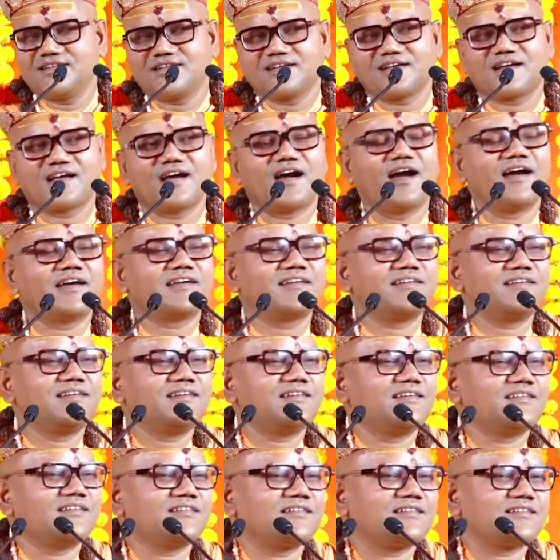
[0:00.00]
कहा कि
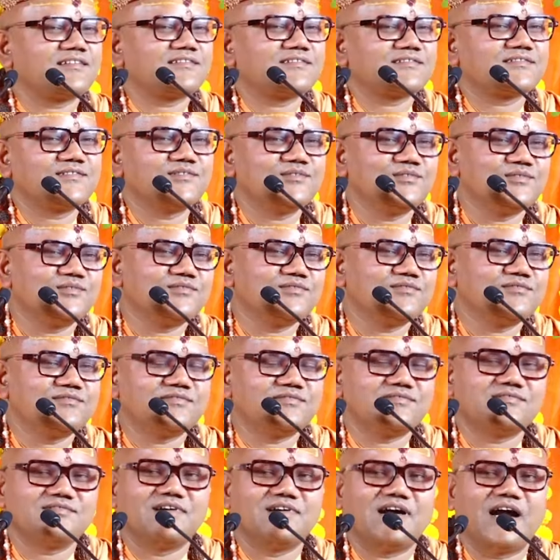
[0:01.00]
तो
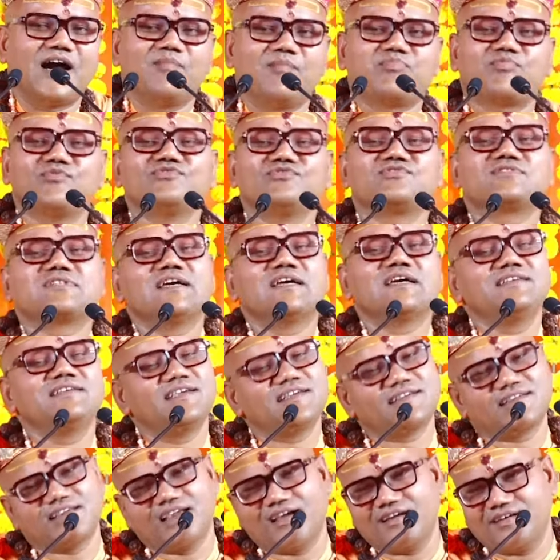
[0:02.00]
आपको
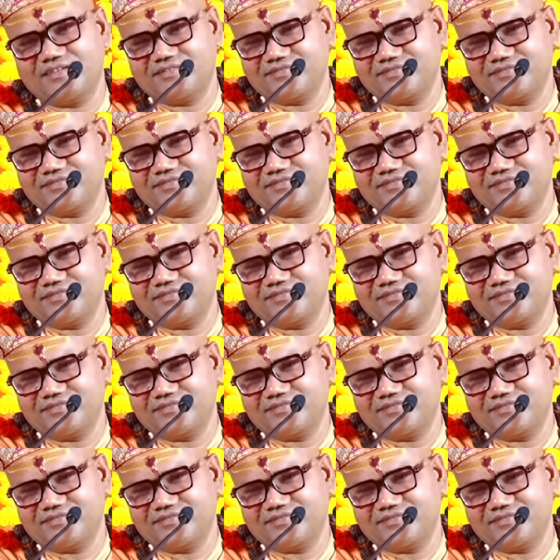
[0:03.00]
चाहिए क्या